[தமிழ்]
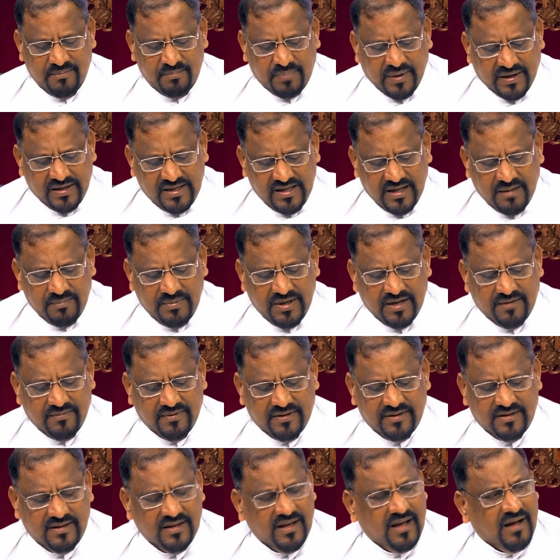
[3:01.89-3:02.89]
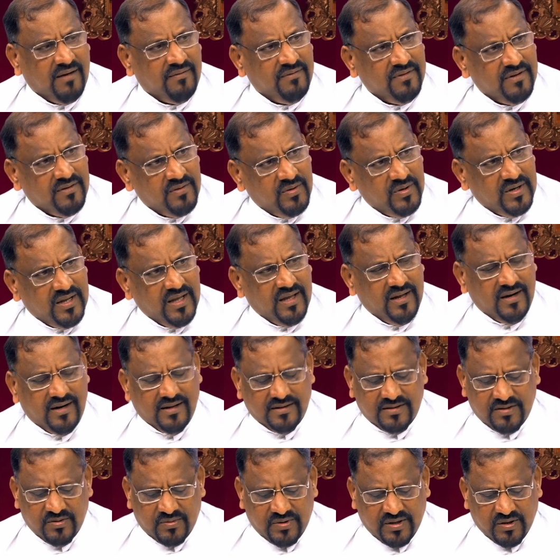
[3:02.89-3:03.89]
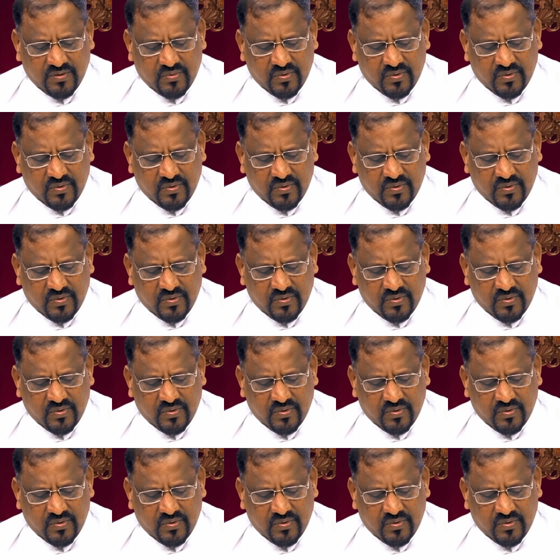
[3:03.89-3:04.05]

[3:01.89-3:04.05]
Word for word: பெண்ணியமீன் வந்து அவர்களுடைய இனத்தினுடைய